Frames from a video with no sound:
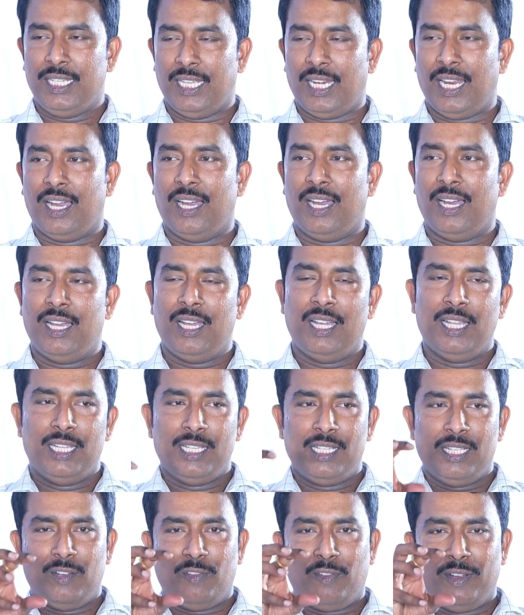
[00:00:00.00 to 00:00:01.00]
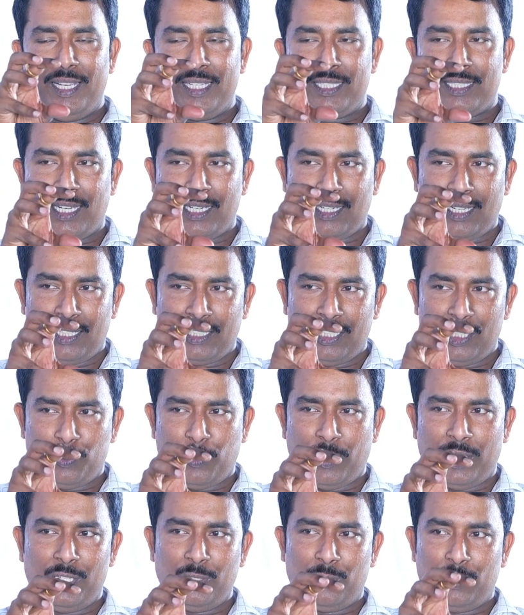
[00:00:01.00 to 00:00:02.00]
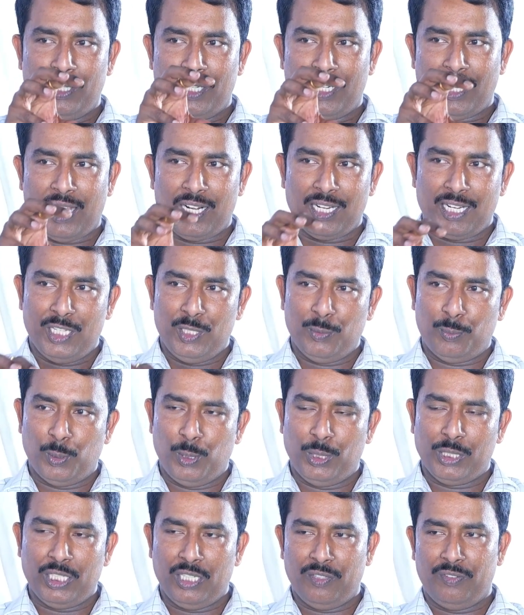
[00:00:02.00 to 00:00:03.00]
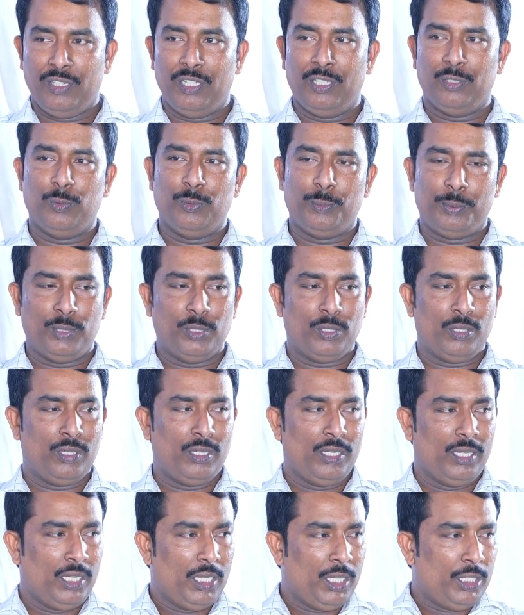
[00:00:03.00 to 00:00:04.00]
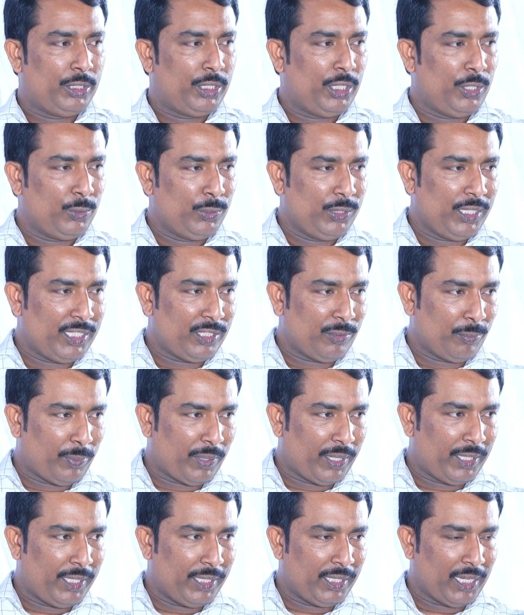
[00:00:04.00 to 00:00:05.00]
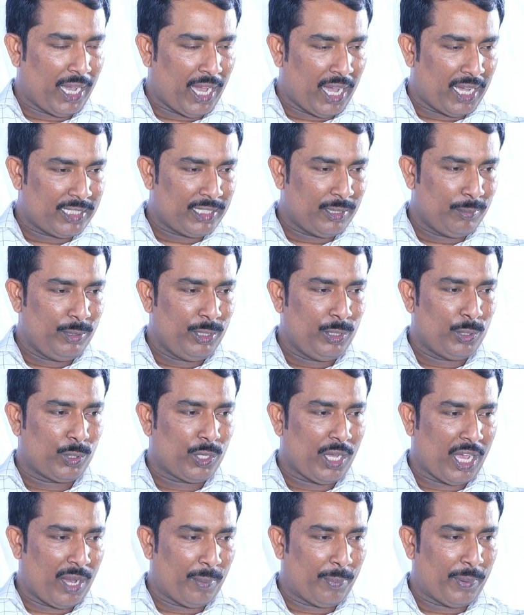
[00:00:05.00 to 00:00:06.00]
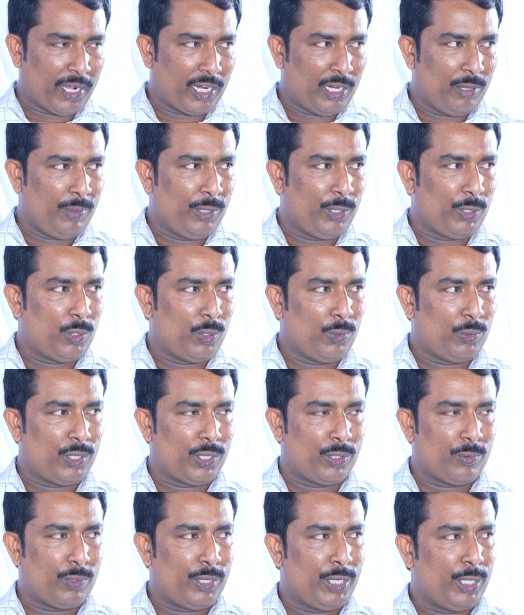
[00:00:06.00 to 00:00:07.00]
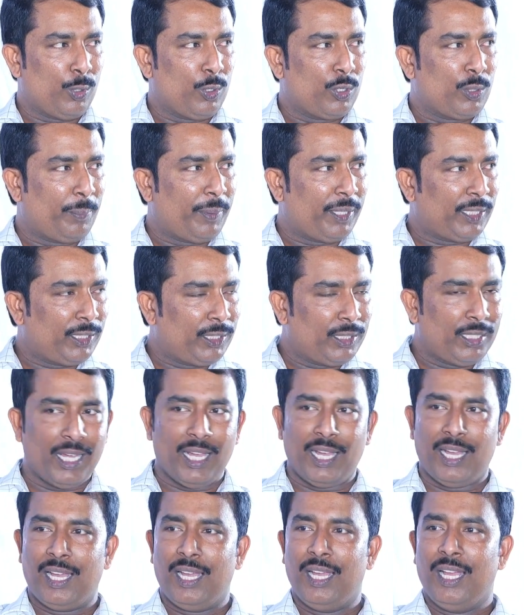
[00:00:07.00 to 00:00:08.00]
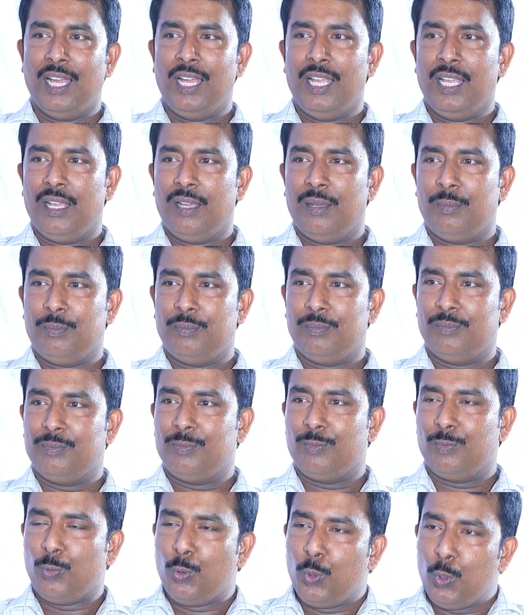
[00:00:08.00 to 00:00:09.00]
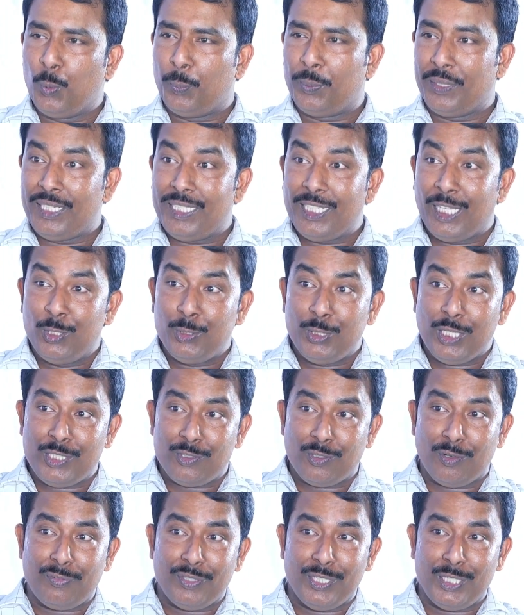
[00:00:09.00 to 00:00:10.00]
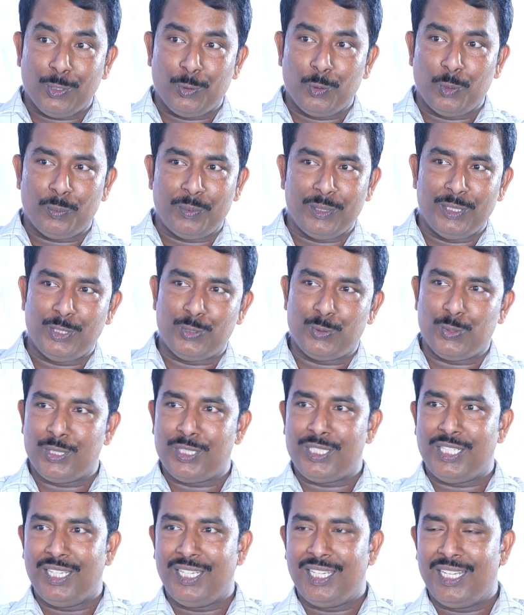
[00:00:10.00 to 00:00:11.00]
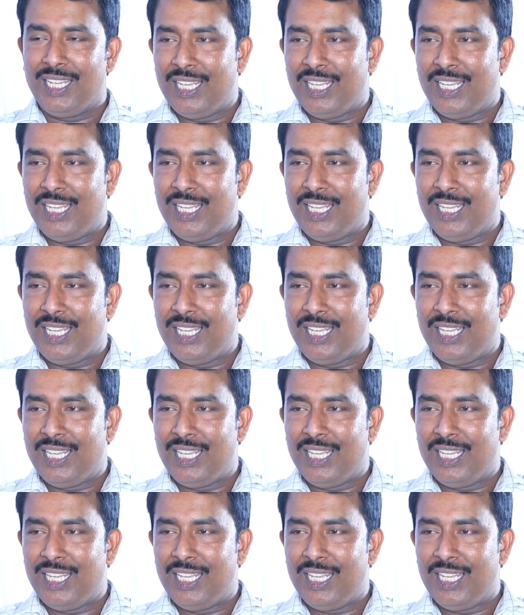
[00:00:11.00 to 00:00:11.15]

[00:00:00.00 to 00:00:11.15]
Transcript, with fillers: ఎలా వైఎస్ఆర్ కాంగ్రెస్ పార్టీకి ఉండే నాలుగైదు పొలిటికల్ ఎఫినిటీ గ్రూప్తో తెలుగుదేశం పార్టీకి ఆ అసెంబ్లీలోనో ఆ పార్లమెంట్లో ఉన్నటువంటి ఇంకొక పెద్ద గ్రూప్ని తెలుగుదేశం అఫినిటీ గ్రూప్ని తీసుకొచ్చి